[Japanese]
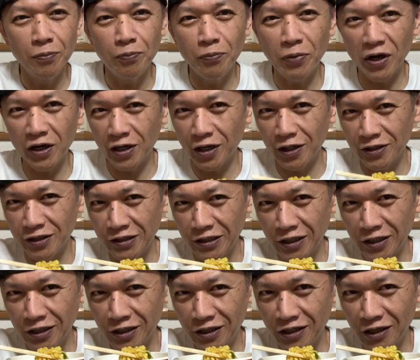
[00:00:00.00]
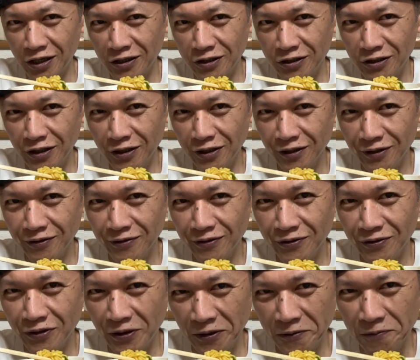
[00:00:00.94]
バカにできないぜ。
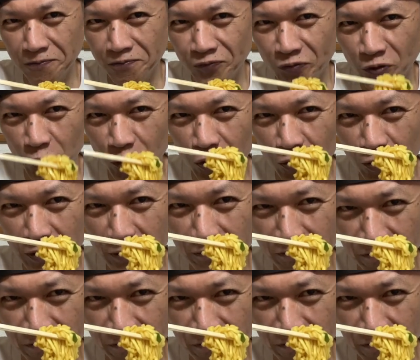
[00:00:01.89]
はい。それでは。